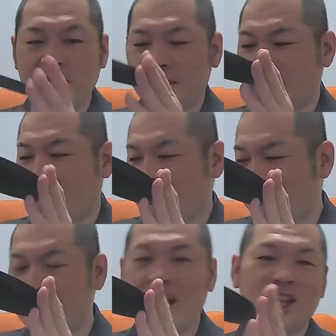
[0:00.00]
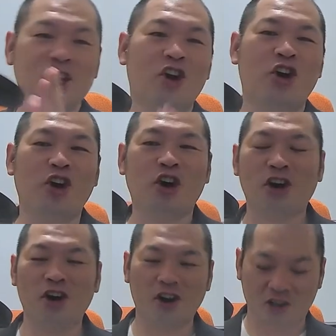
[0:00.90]
ちゃくちゃあの、
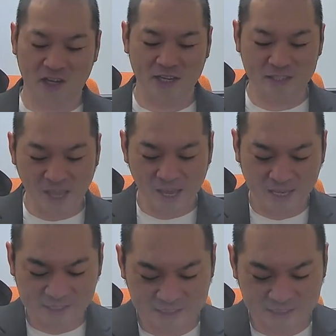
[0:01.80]
ね、